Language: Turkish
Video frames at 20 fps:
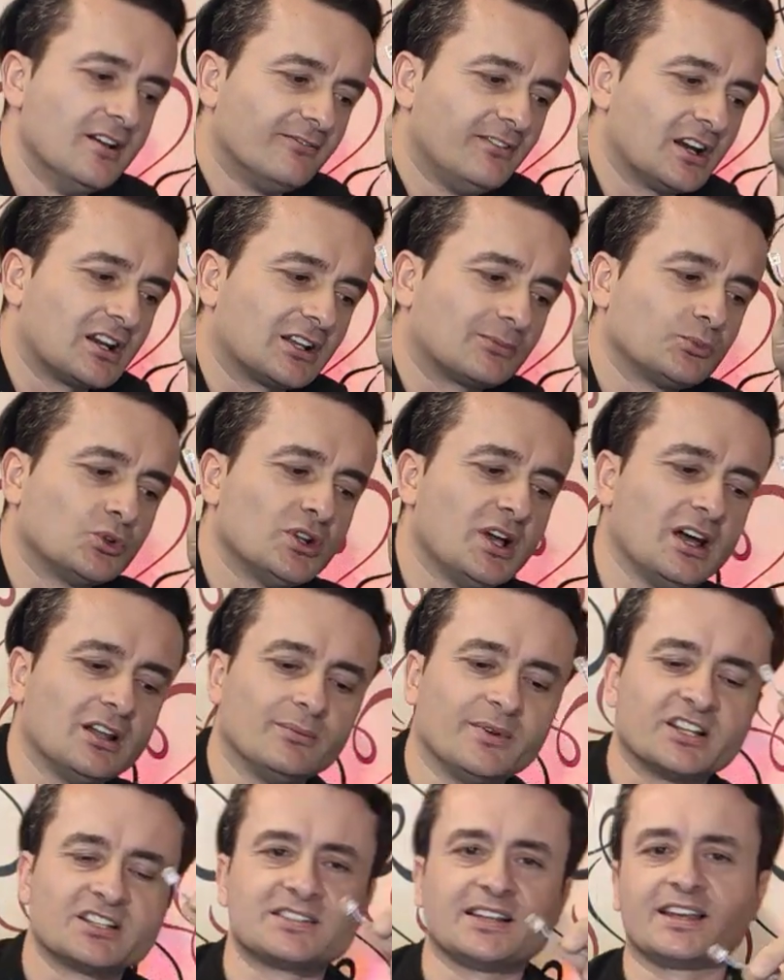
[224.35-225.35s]
Fakat bunu
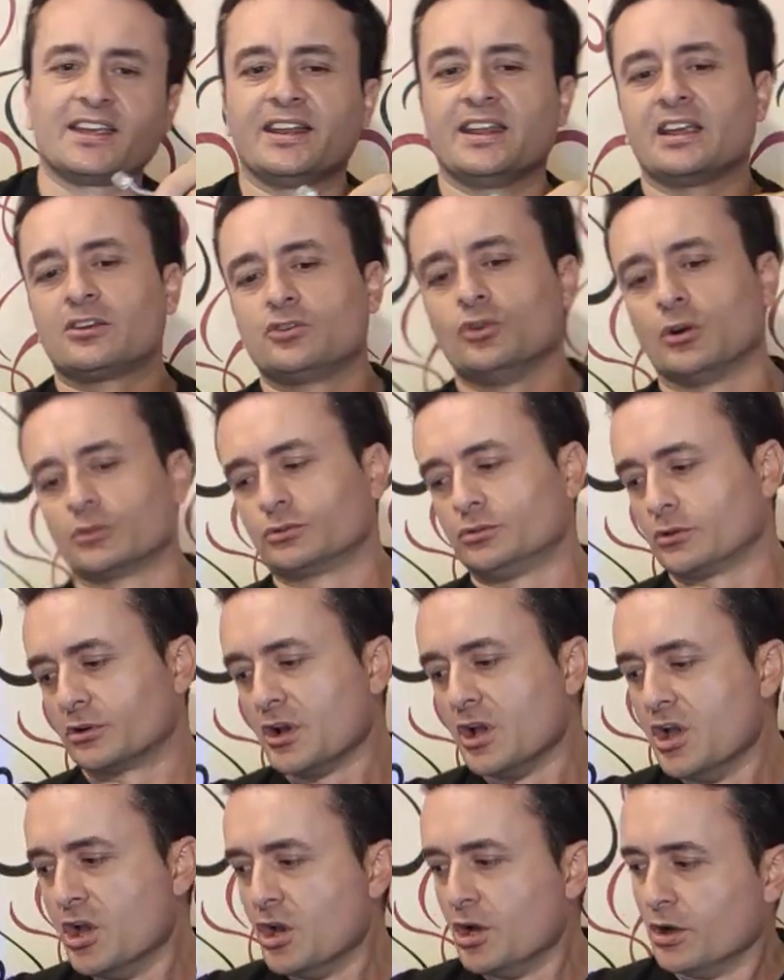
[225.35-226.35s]
almanıza gerek yoktur.
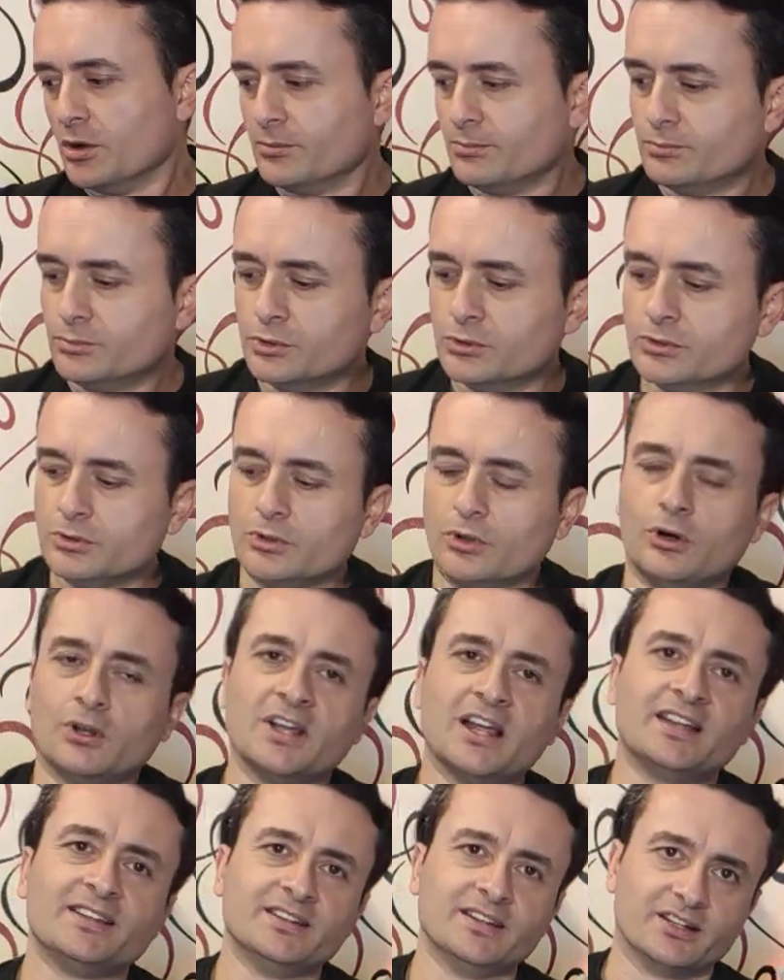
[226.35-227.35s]
Bu
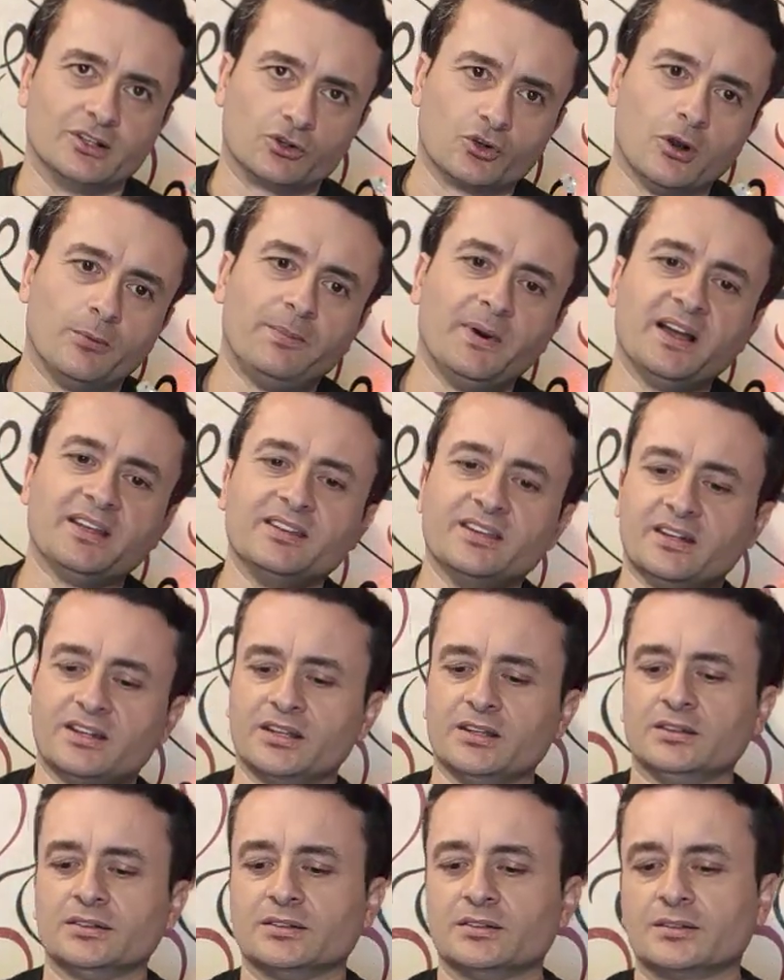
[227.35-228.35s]
olan yeri, kopan
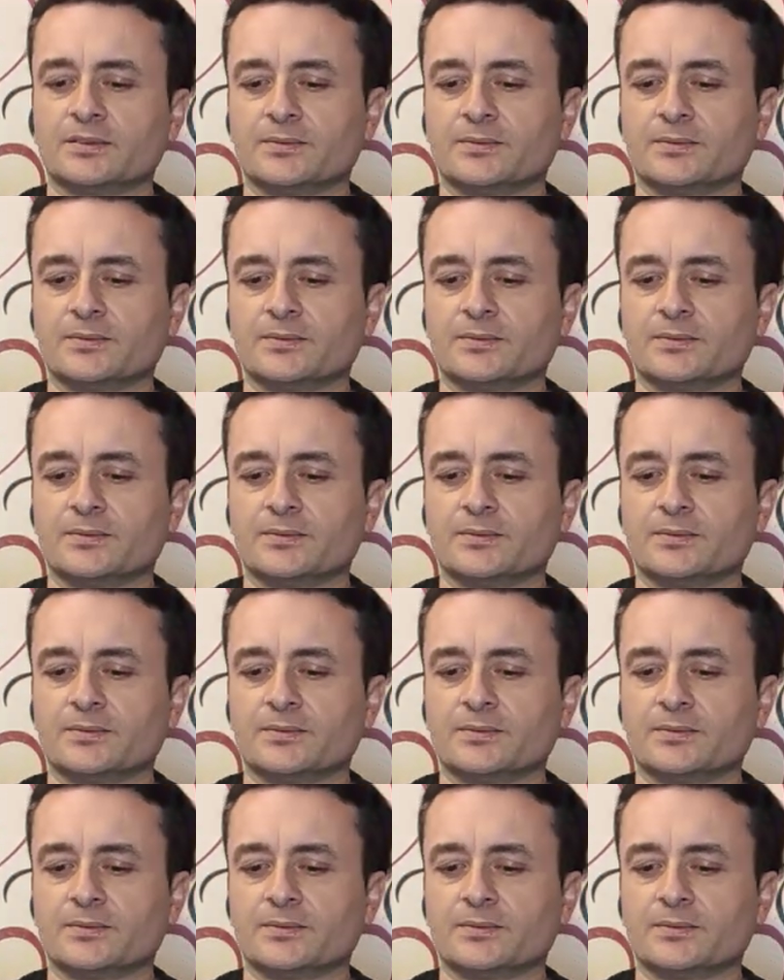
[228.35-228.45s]
yeri